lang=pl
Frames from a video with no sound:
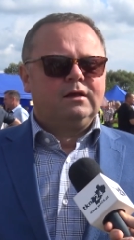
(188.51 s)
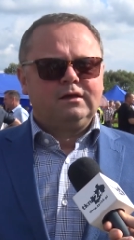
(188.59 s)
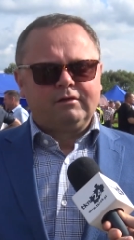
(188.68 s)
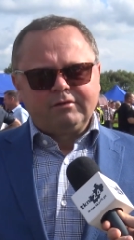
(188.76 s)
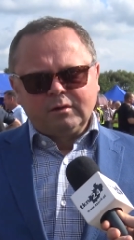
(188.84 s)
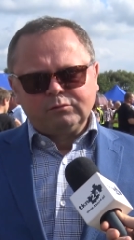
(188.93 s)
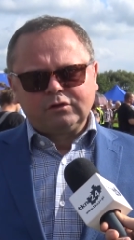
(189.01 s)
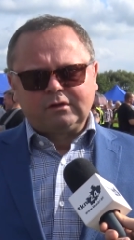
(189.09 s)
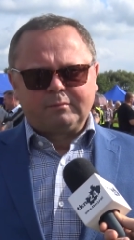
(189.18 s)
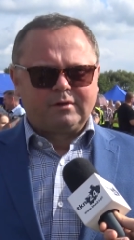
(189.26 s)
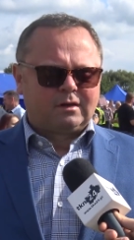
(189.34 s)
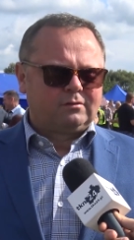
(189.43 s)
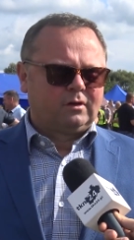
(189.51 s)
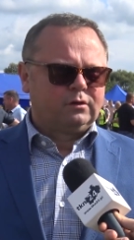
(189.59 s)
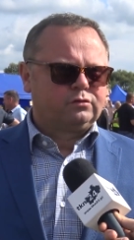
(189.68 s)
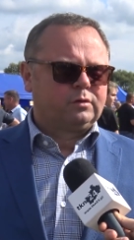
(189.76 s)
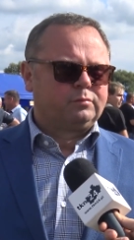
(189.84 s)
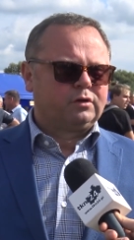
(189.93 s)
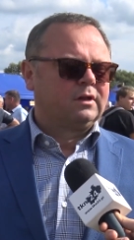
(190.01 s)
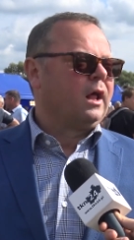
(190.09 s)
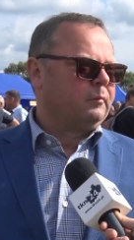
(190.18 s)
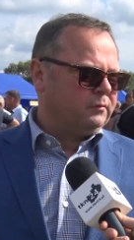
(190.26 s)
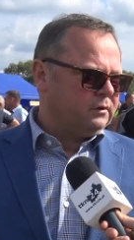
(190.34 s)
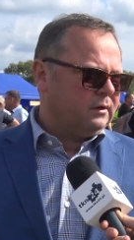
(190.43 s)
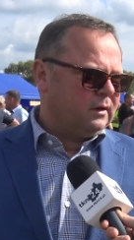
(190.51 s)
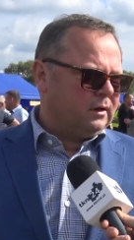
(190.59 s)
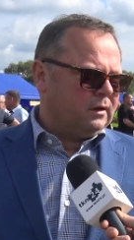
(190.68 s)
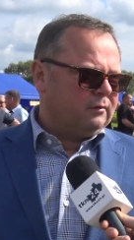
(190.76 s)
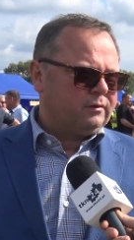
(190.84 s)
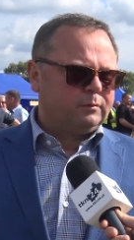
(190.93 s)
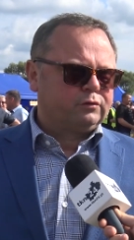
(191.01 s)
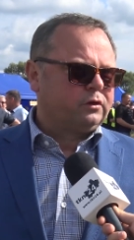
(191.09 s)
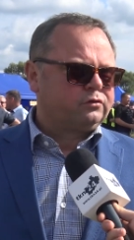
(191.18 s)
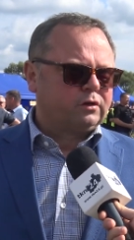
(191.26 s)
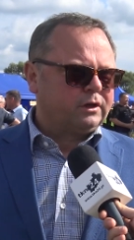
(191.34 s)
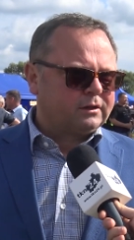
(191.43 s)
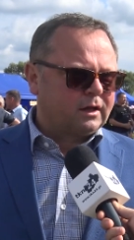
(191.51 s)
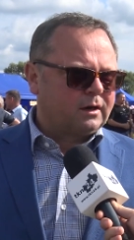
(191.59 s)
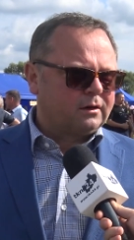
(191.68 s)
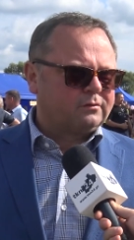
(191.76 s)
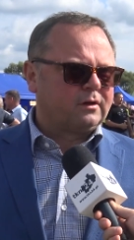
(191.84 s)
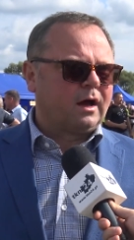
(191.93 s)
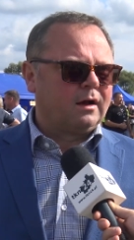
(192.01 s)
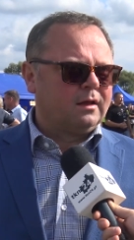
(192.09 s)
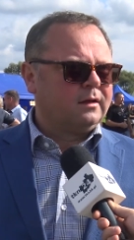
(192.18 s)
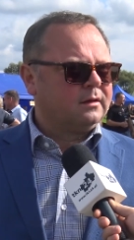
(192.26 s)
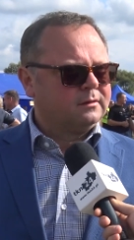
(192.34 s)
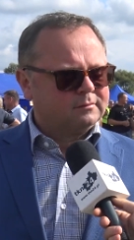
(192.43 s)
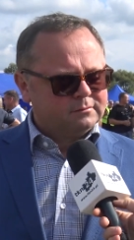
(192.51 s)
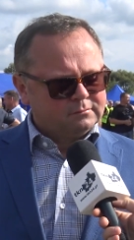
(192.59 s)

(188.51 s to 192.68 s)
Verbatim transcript: Ja wiem, że ta praca jeszcze przed nami, wiem, że jeszcze nie teraz, ale